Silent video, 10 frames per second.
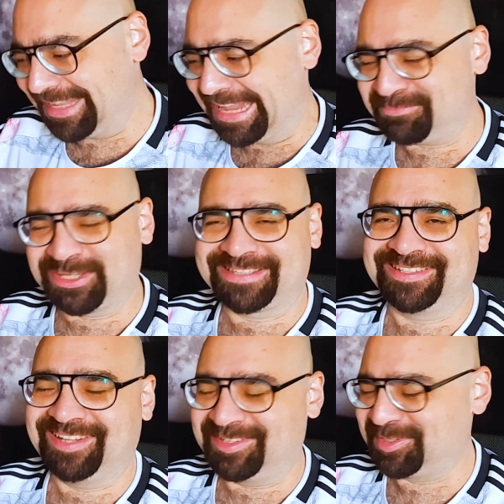يعني مش
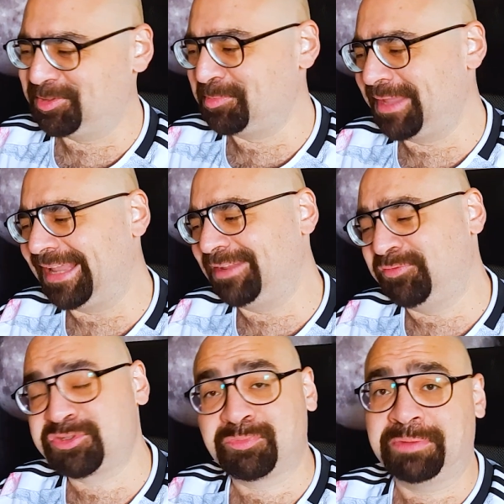عايزين نحسدهم يعني
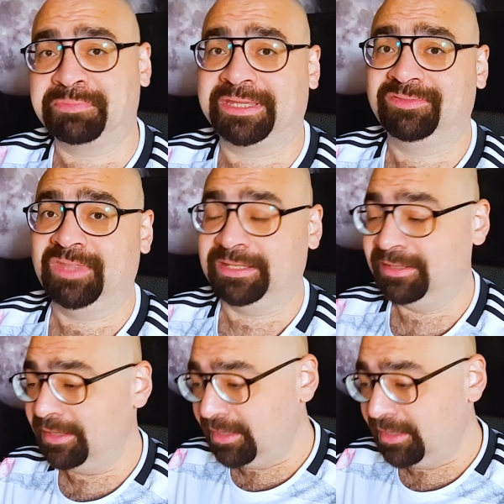فوز مهم جدا